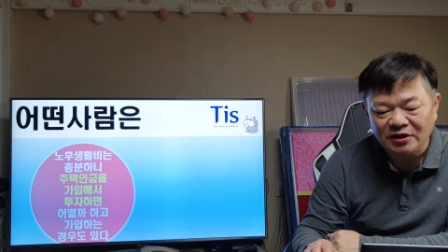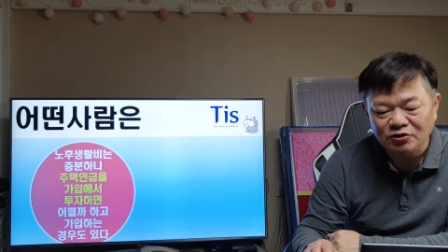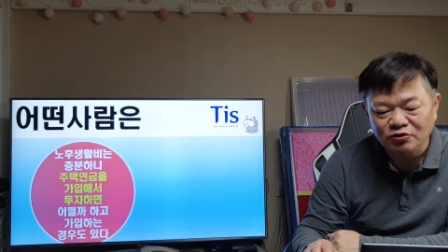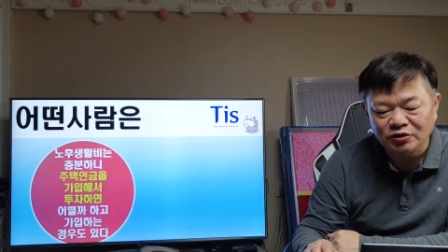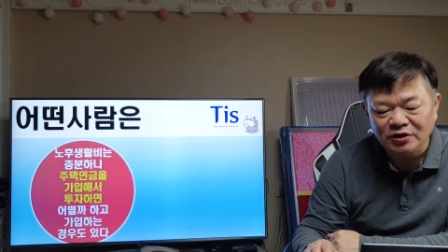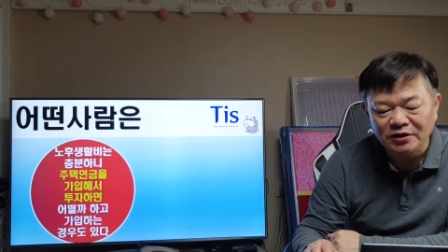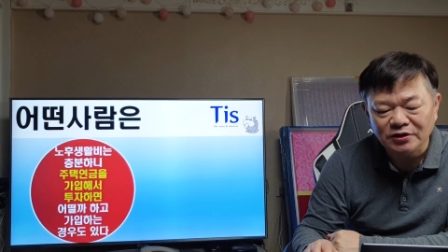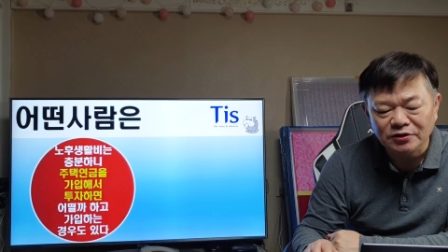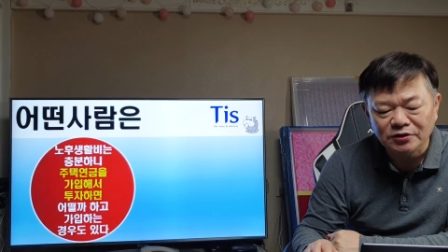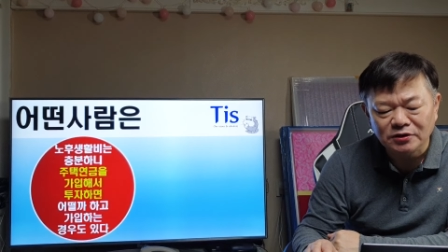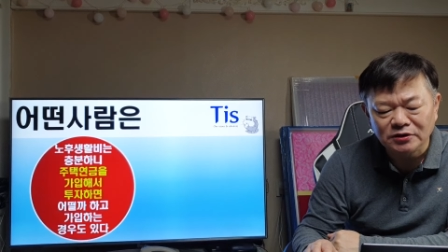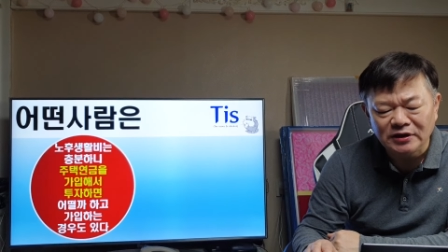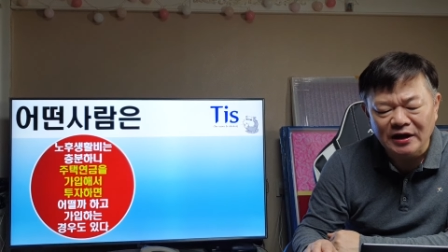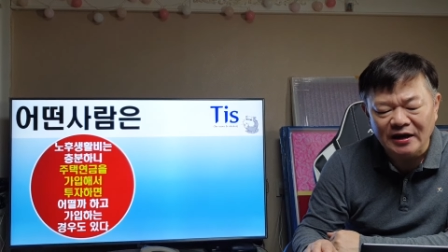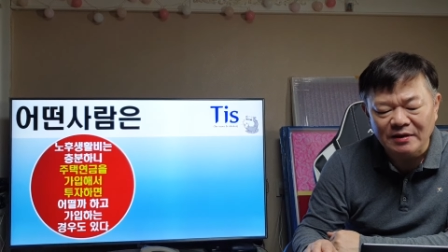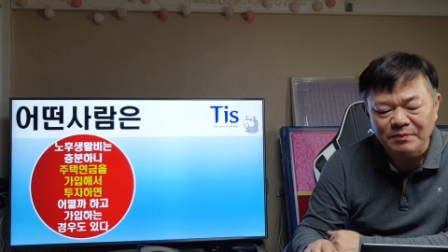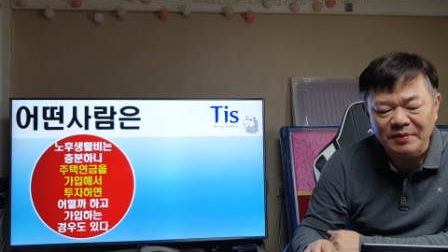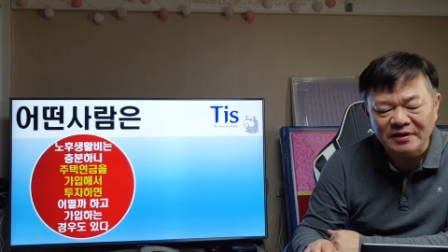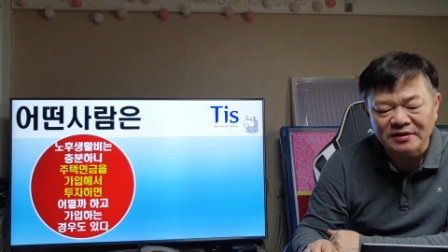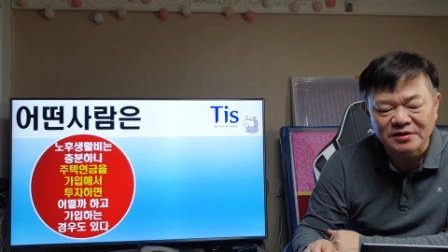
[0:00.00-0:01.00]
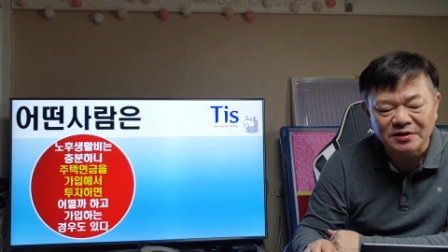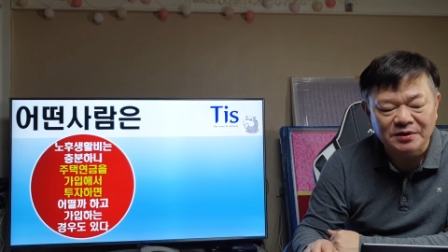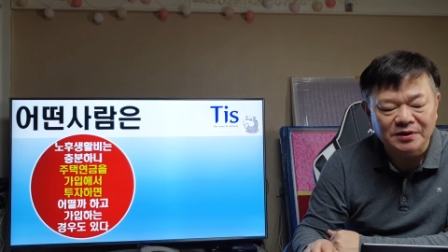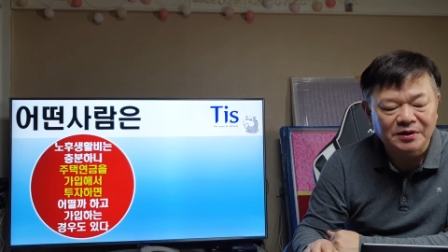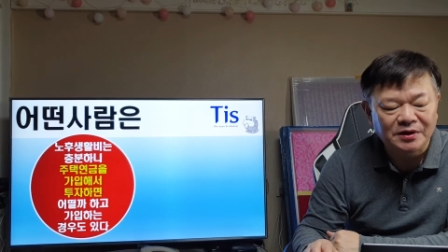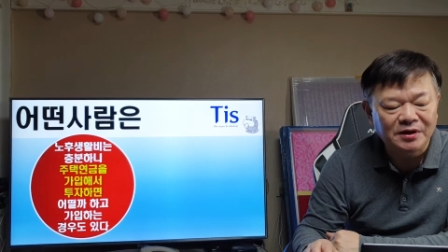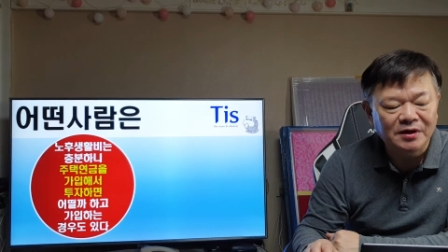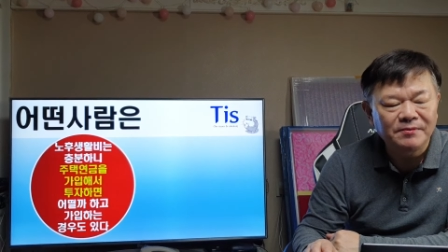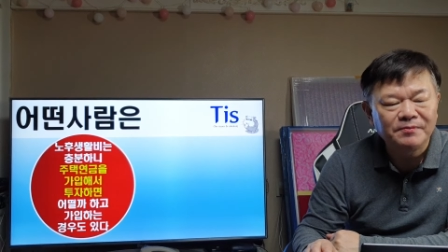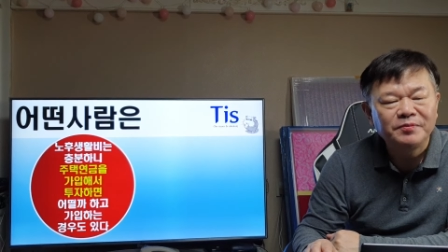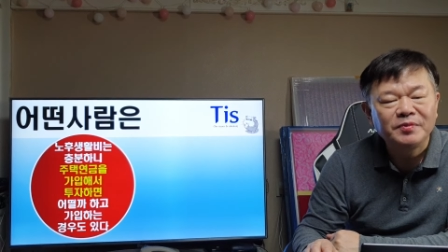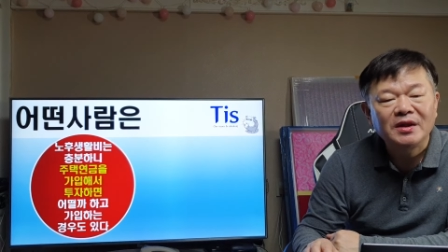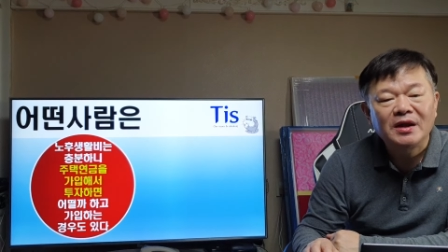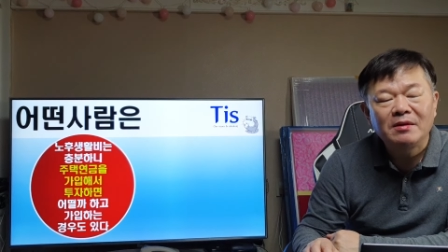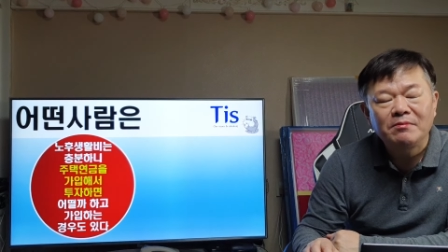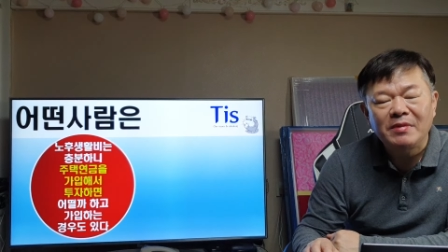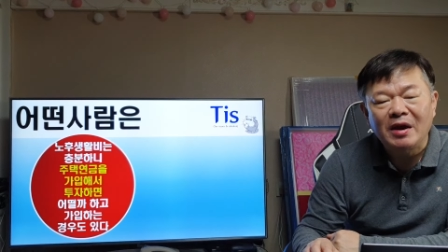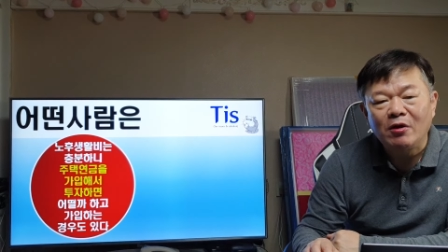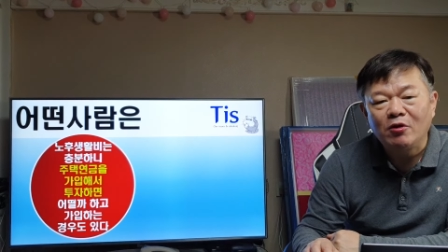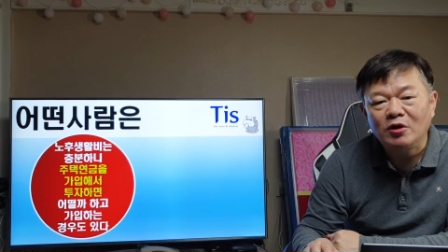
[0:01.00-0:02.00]
주택연금 가입해서
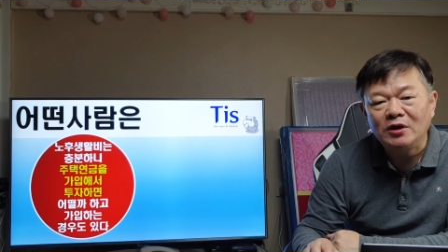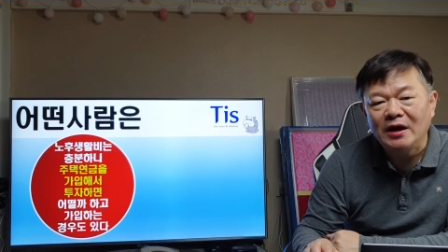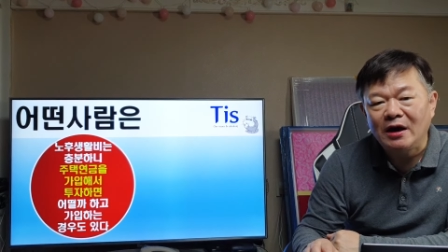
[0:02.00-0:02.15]
매월